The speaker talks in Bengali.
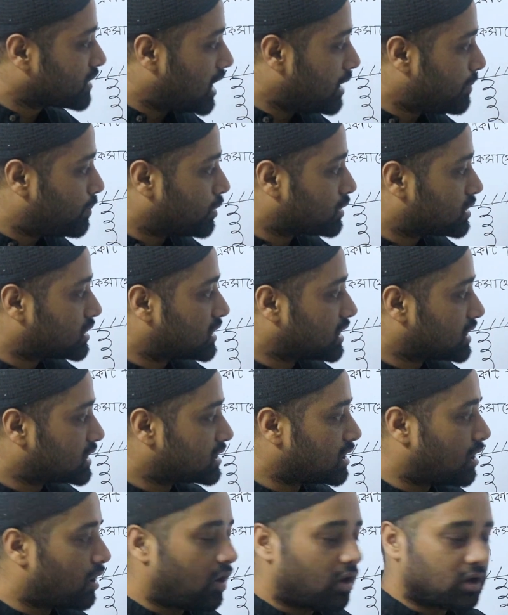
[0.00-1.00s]
এই
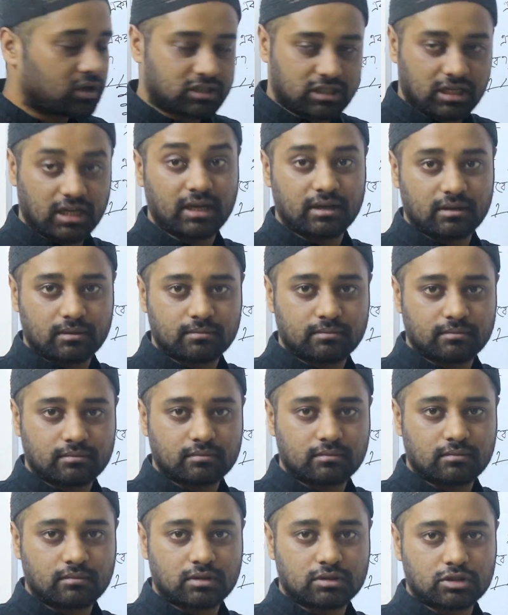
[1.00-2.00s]
প্রত্যেকটা অংশের
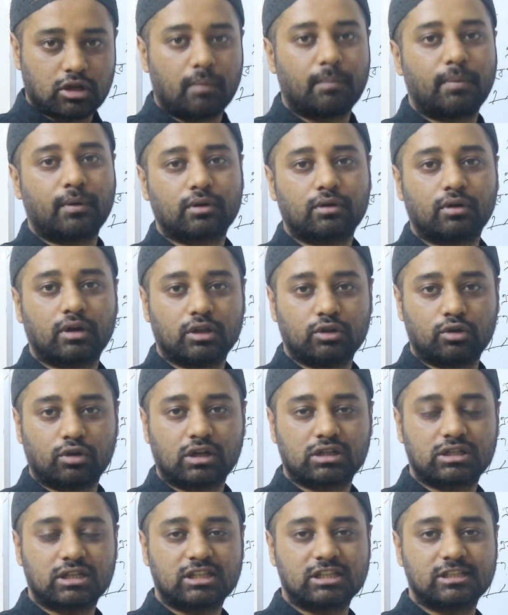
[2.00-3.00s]
সম্পর্ক কি
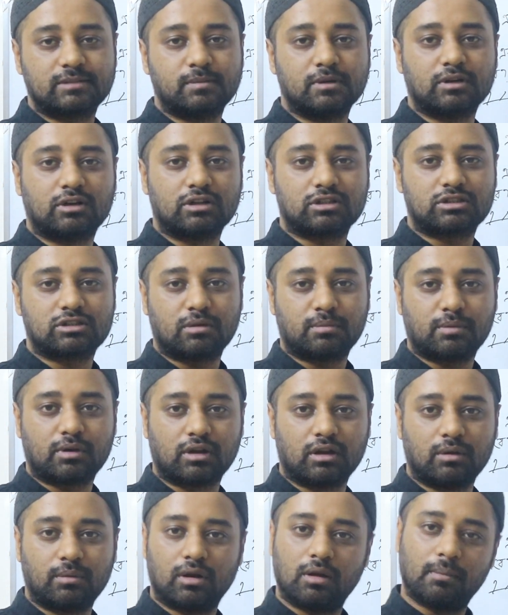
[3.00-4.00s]
দৈর্ঘ্যের সাথে স্প্রিং কনস্ট
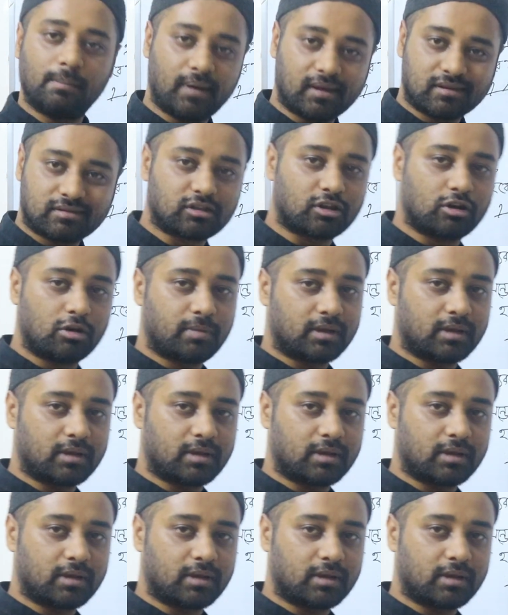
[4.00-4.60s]
সম্পর্ক কি বলো ব্যস্ত